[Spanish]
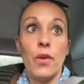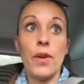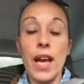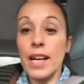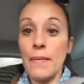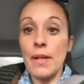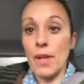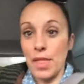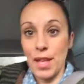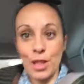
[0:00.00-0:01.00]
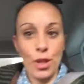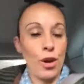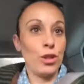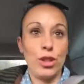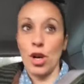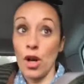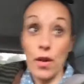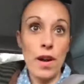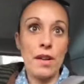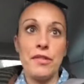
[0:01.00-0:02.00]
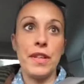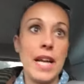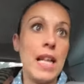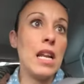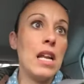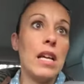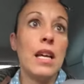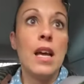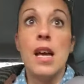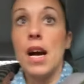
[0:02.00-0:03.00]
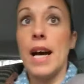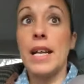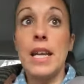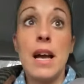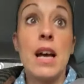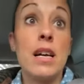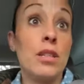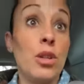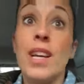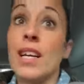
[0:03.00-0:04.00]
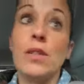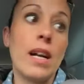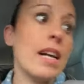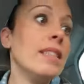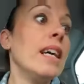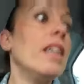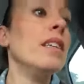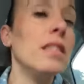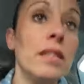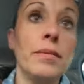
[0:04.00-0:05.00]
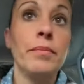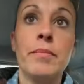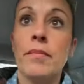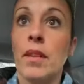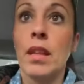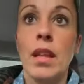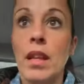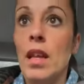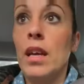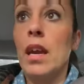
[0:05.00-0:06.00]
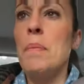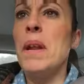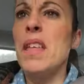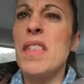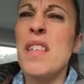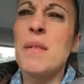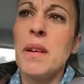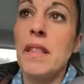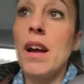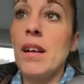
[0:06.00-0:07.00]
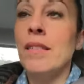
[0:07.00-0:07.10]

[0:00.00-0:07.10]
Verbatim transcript: Lo he acabado haciendo todo al final. Ahora ya estoy llegando a casa. Qué pereza de verdad